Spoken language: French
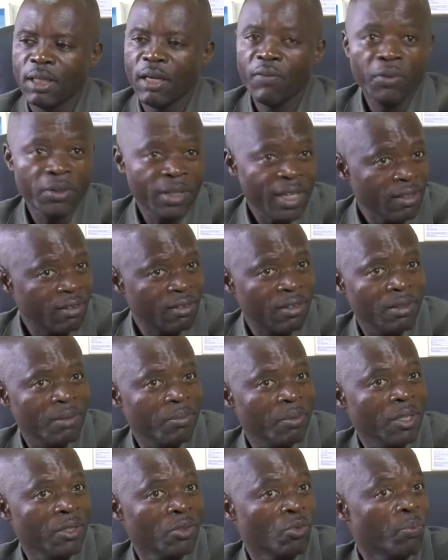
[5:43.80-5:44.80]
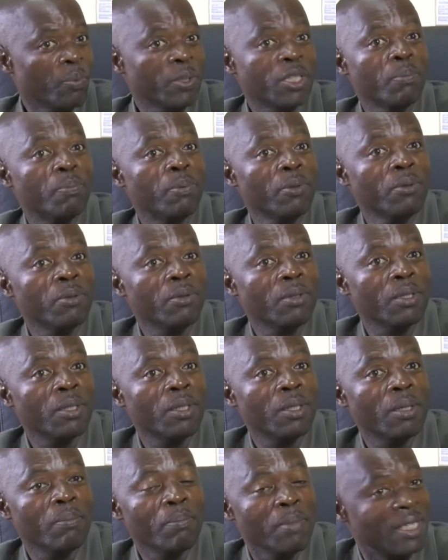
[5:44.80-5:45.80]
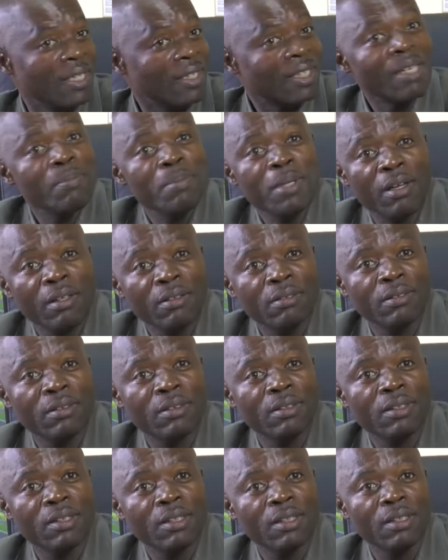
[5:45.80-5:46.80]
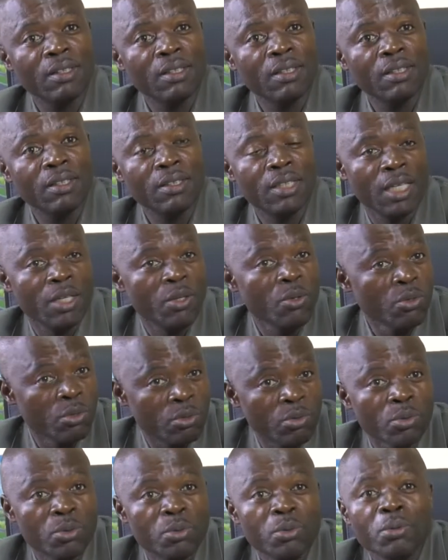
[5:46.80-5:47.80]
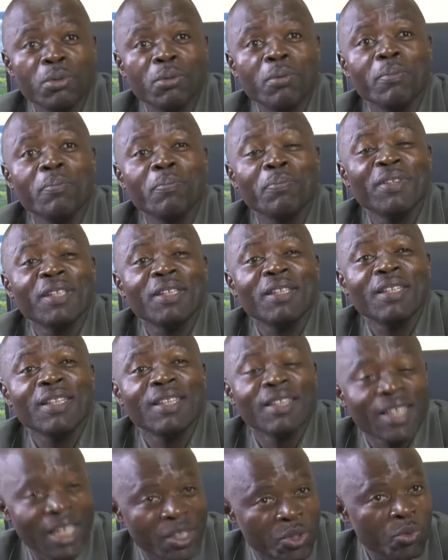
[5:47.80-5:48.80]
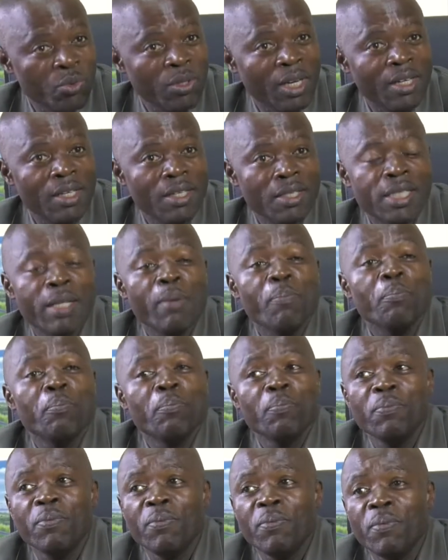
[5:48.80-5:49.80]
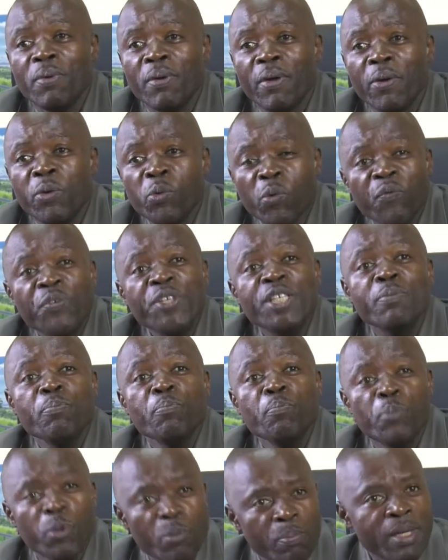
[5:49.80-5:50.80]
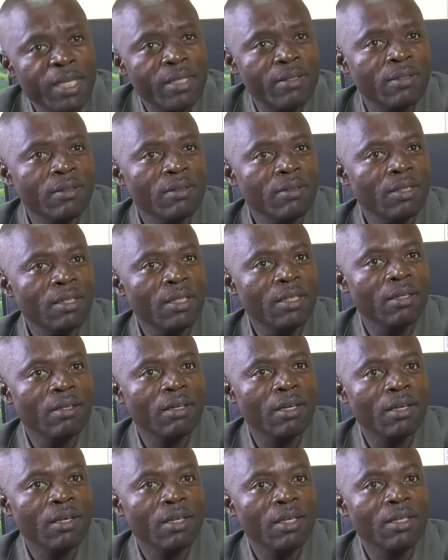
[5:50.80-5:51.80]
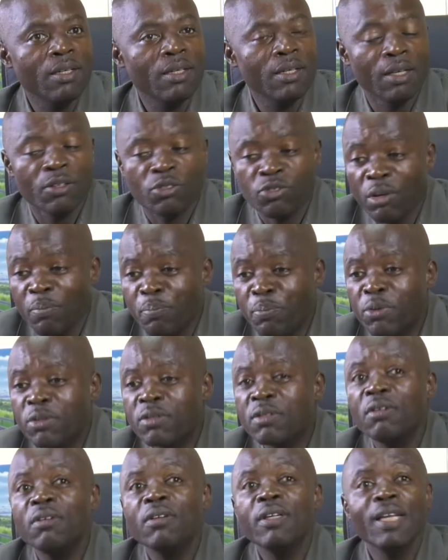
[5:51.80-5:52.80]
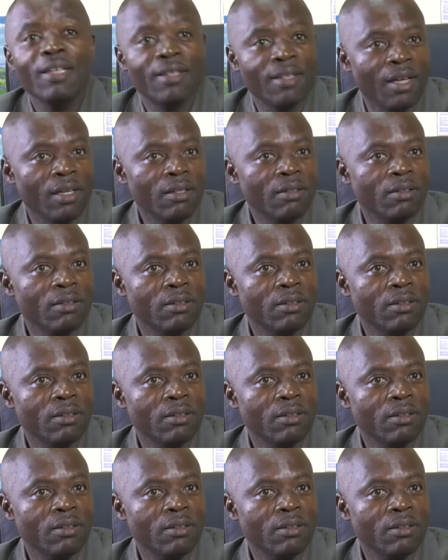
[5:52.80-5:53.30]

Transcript: la vedette un tout petit peu, mais c'est très bien. C'est une structure nationale, c'est un office public, 100% État.